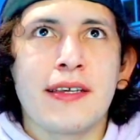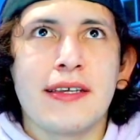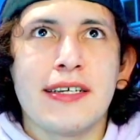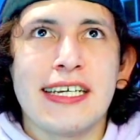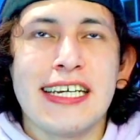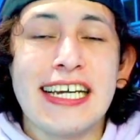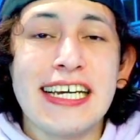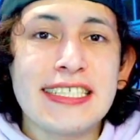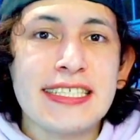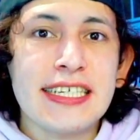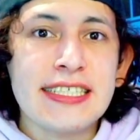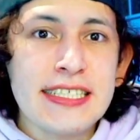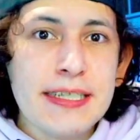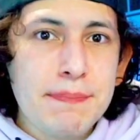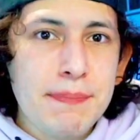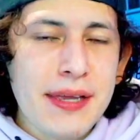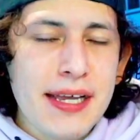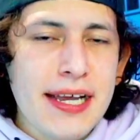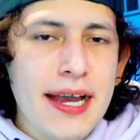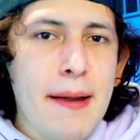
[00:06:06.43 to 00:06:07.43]
Es que sí
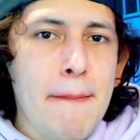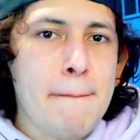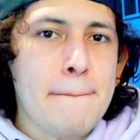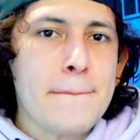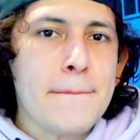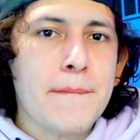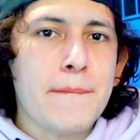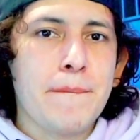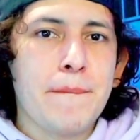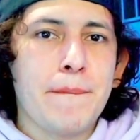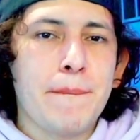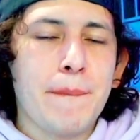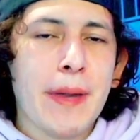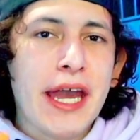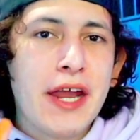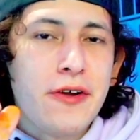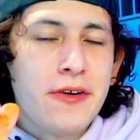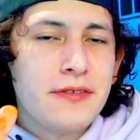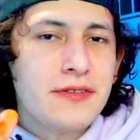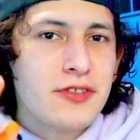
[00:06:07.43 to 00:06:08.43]
pica,
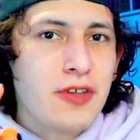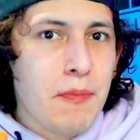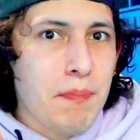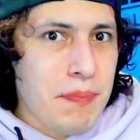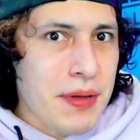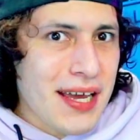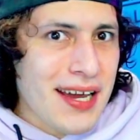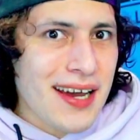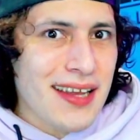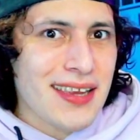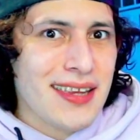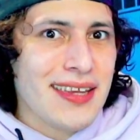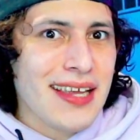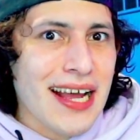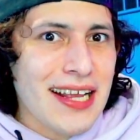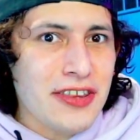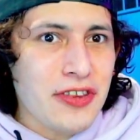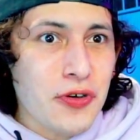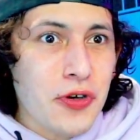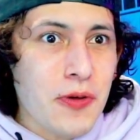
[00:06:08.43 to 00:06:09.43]
pero no pica
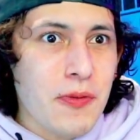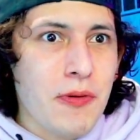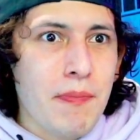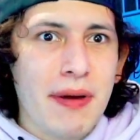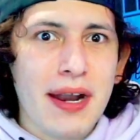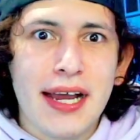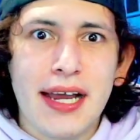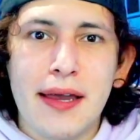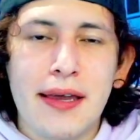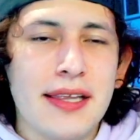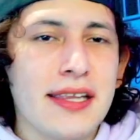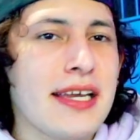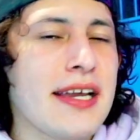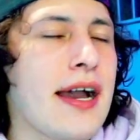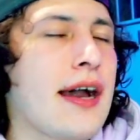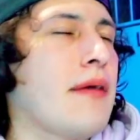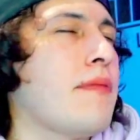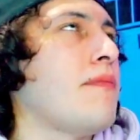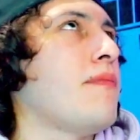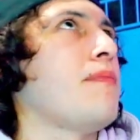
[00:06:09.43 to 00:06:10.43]
tanto como para que
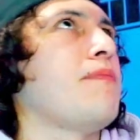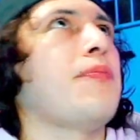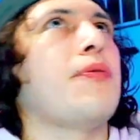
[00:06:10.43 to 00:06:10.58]
diga,